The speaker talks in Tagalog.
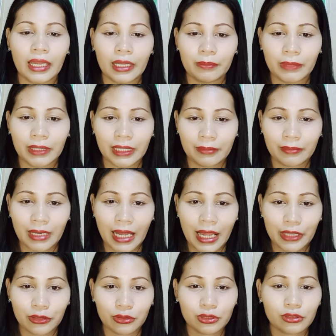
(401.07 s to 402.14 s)
and maging
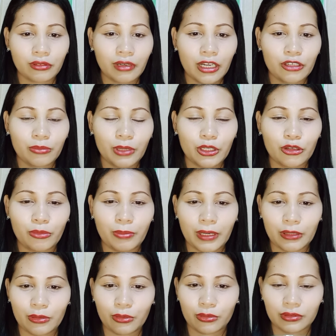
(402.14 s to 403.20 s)
maayos kung ano man yung
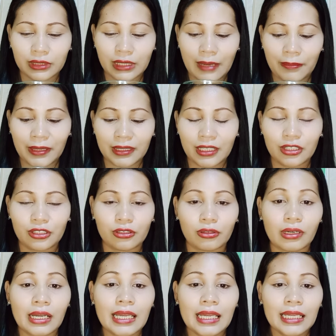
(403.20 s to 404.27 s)
pag-uusapan ninyo
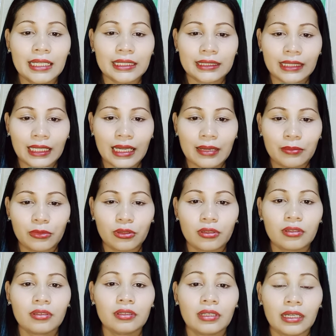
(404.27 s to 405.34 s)
saka
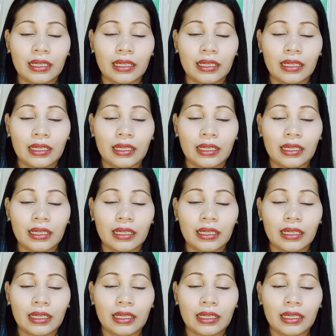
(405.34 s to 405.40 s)
mo